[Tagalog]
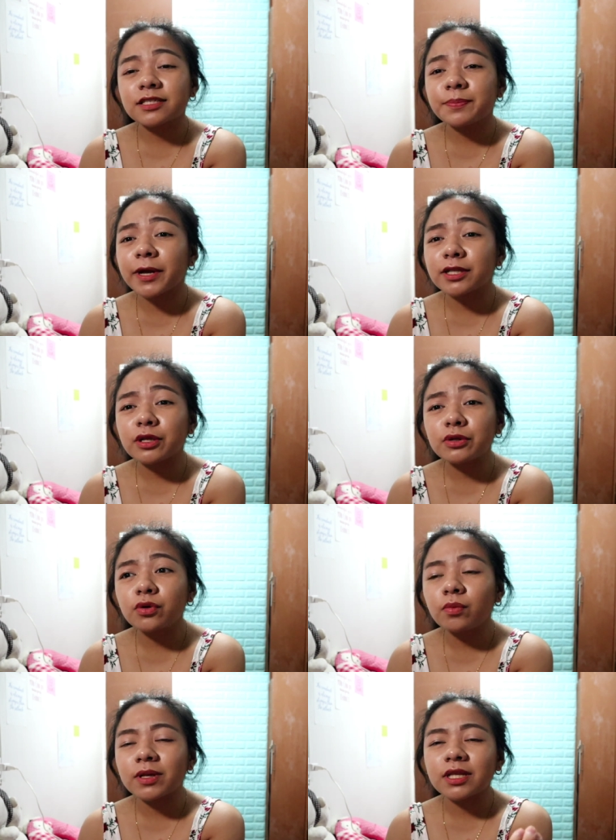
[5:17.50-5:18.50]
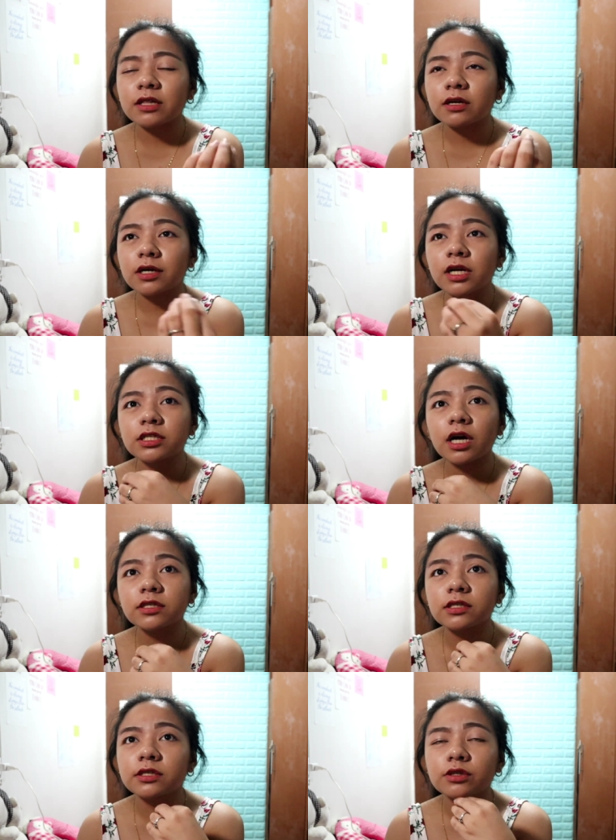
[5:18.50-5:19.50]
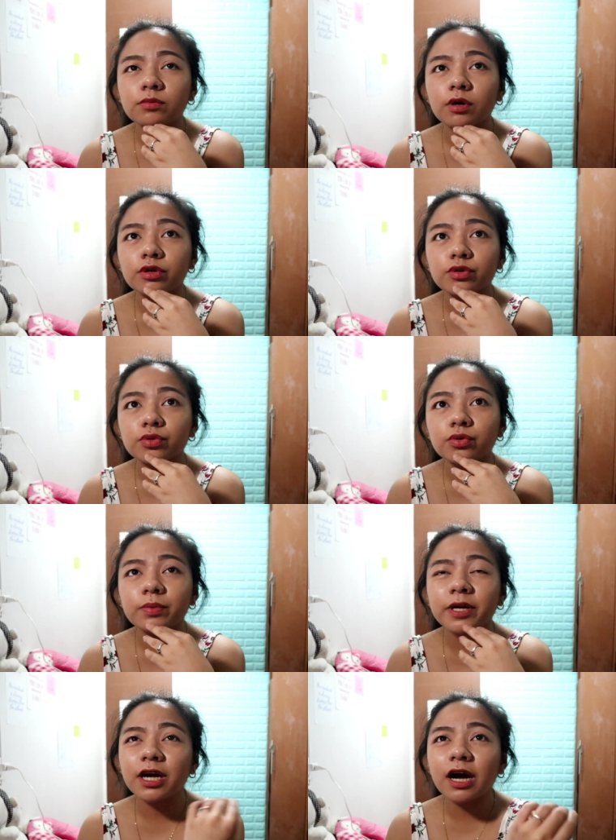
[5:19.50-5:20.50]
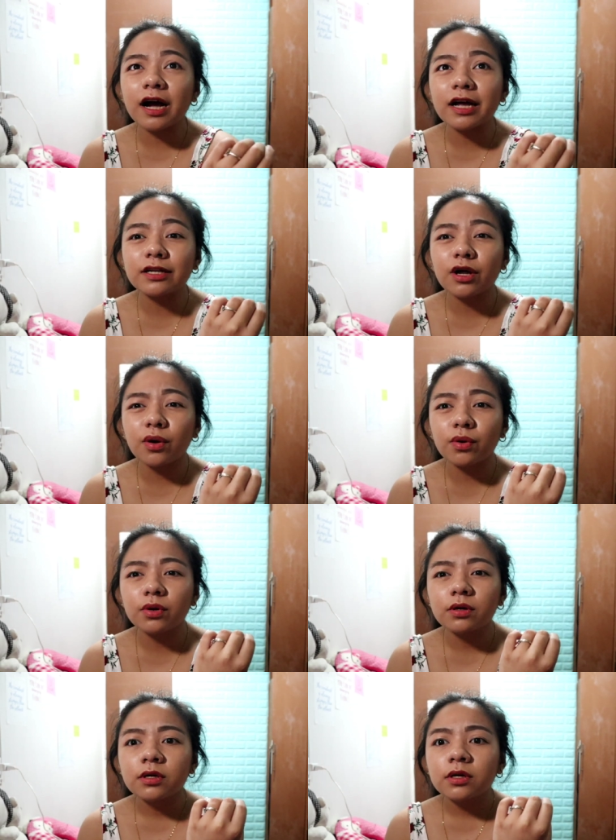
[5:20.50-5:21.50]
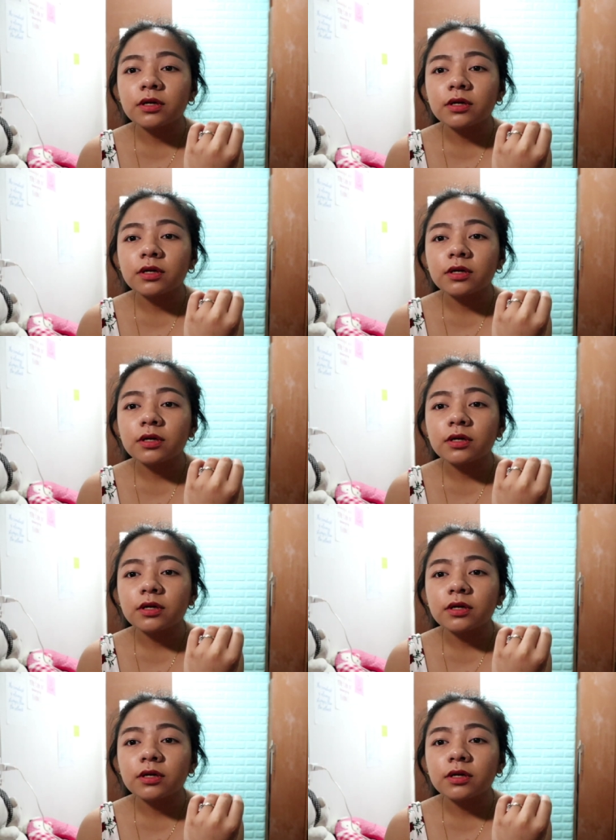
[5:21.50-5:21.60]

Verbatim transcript: expected ko matatanggal siya kasi inom ako ng tubig, kakain ako.